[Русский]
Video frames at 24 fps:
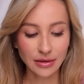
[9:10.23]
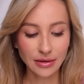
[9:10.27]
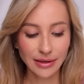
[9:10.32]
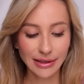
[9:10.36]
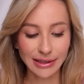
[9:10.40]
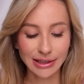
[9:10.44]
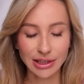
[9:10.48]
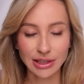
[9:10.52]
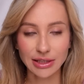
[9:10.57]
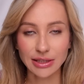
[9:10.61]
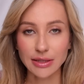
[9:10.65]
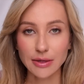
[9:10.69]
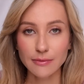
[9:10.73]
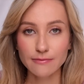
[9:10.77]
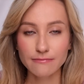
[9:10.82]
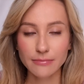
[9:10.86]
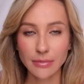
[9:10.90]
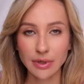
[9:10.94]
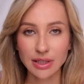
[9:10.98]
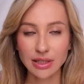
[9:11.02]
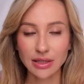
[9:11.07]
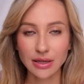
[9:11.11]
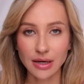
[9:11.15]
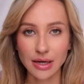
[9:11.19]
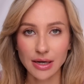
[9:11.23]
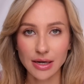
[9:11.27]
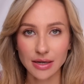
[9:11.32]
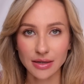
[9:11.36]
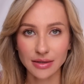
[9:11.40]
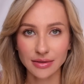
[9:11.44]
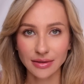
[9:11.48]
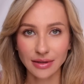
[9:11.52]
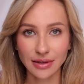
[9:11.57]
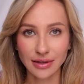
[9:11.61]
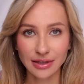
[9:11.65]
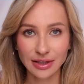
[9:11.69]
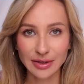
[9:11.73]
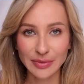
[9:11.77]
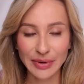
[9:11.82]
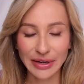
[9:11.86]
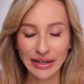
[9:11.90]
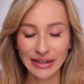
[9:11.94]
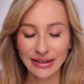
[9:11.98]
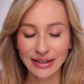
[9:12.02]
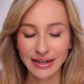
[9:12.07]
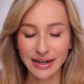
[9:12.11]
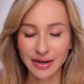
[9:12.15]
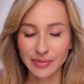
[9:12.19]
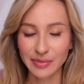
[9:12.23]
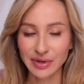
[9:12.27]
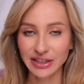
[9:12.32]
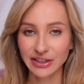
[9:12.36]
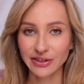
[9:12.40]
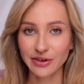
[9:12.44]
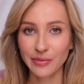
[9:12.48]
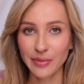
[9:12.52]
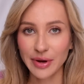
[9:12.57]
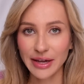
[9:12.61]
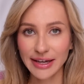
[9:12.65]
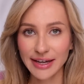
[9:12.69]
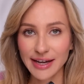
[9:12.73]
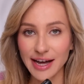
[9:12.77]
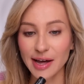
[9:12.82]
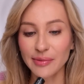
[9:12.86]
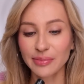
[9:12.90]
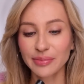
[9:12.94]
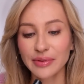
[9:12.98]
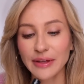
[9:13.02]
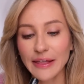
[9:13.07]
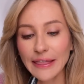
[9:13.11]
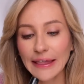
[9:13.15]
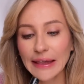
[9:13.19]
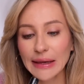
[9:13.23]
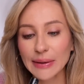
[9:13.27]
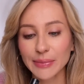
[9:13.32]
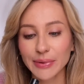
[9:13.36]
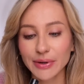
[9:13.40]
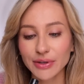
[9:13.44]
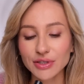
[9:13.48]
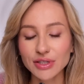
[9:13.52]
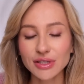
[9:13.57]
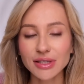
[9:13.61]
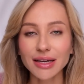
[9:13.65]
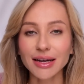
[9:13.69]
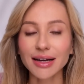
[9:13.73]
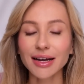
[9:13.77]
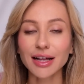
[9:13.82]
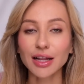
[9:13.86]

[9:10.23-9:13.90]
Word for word: Lashes маскара от бренда Romano Makeup. Просто